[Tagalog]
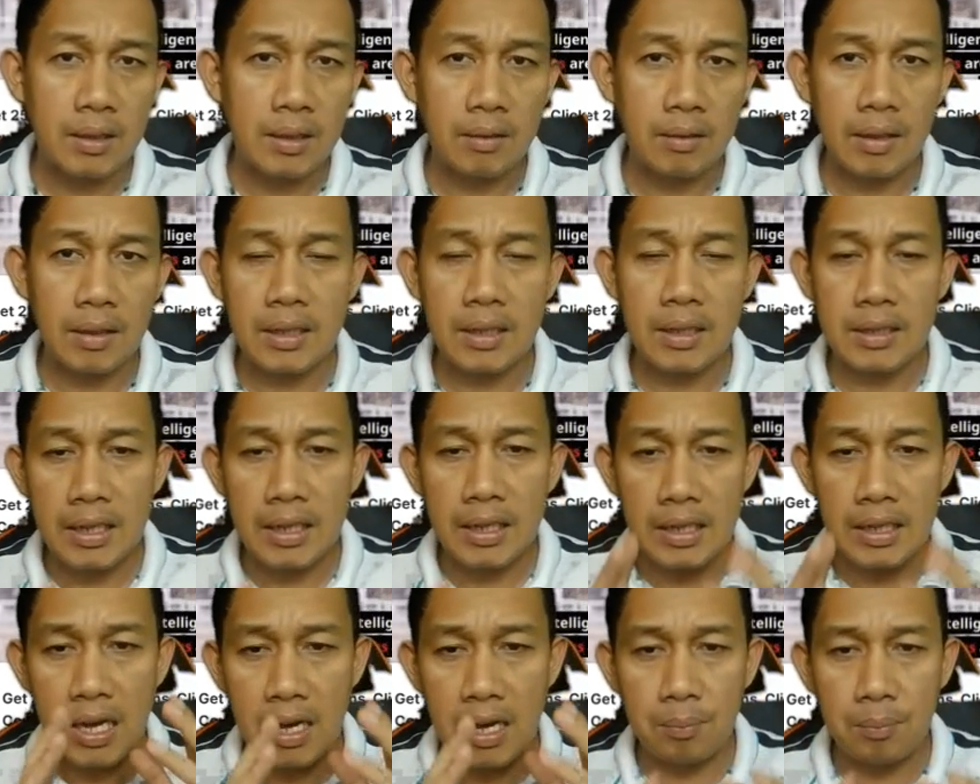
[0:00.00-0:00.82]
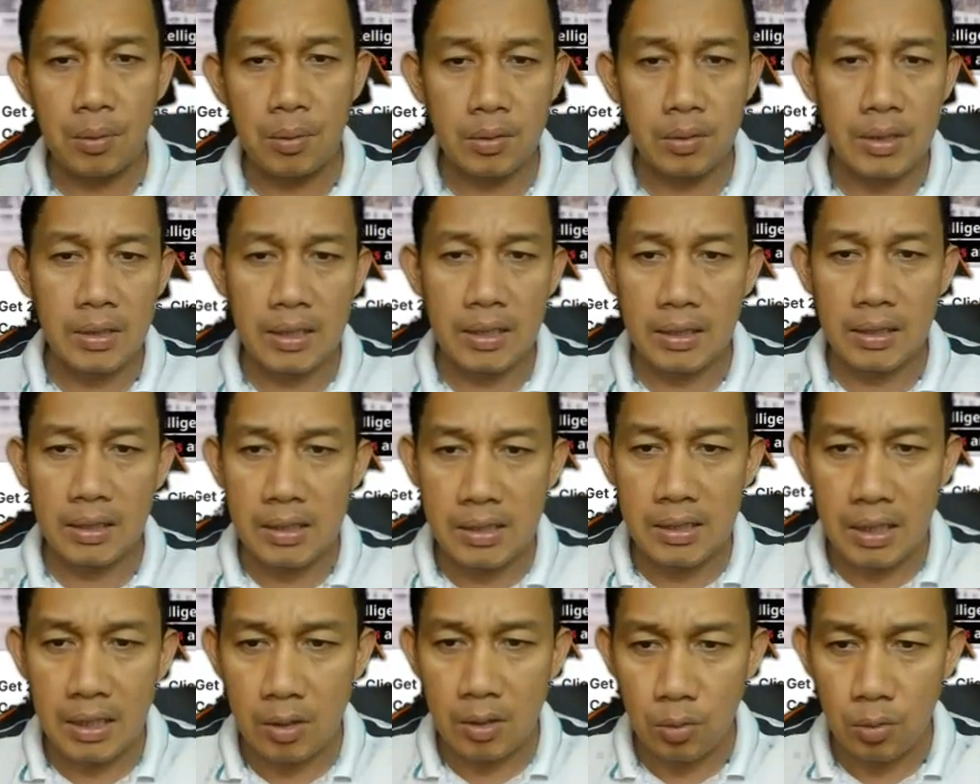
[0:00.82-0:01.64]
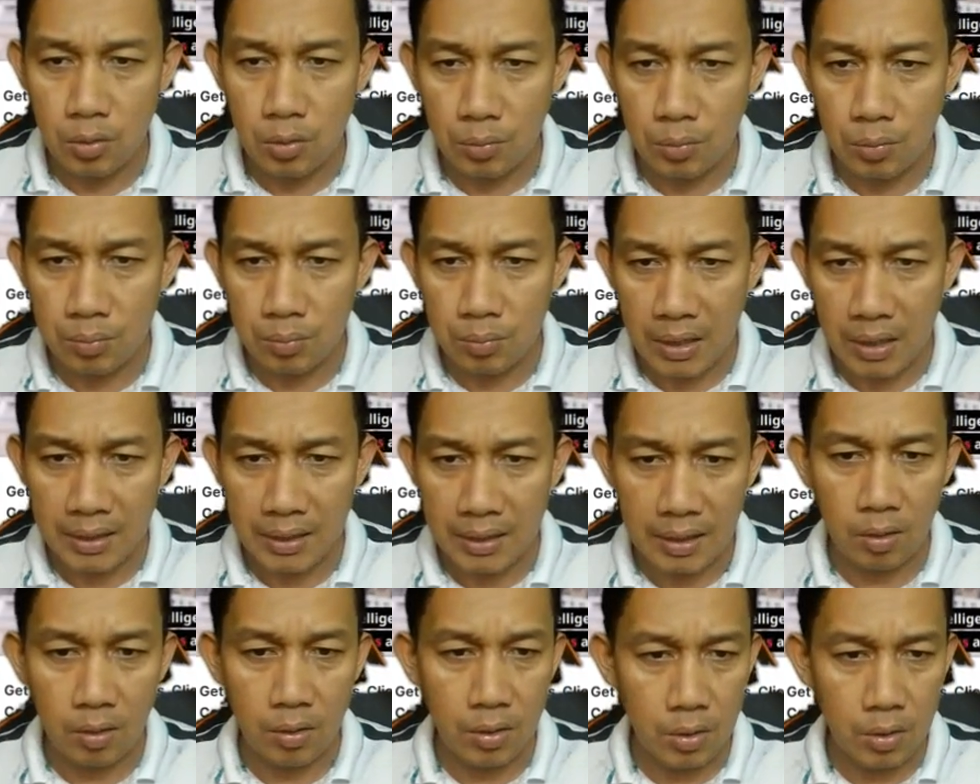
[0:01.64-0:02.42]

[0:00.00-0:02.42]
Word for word: Okay? Then, i-upload natin sa YouTube channel